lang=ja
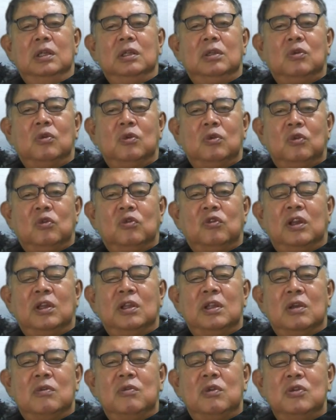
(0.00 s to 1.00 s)
東京、大阪、
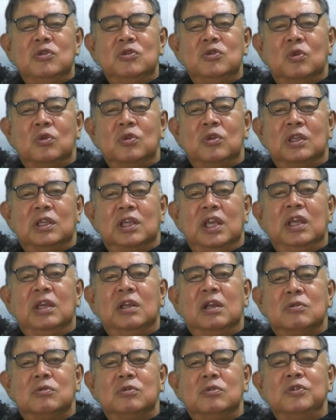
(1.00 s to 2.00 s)
名古屋以上に経営
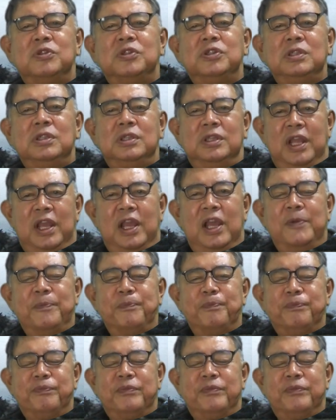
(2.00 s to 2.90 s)
が苦しいんで、